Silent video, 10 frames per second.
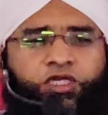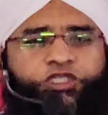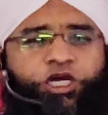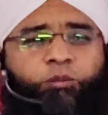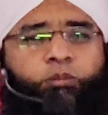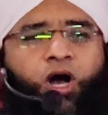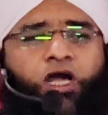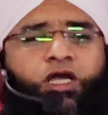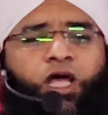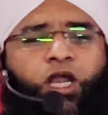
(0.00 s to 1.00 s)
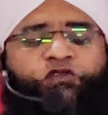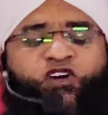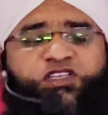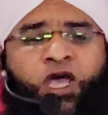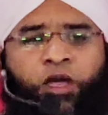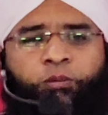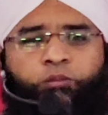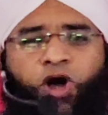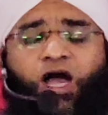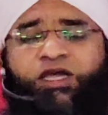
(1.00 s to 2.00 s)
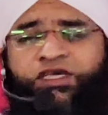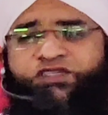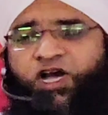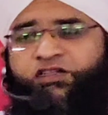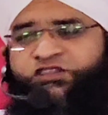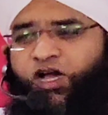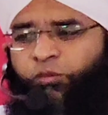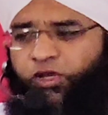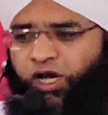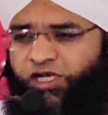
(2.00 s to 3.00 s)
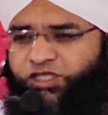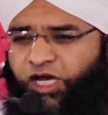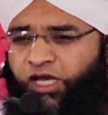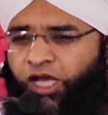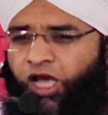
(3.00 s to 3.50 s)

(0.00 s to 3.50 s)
जब माँ का लफज माँ की ज़ात सामने आ जाए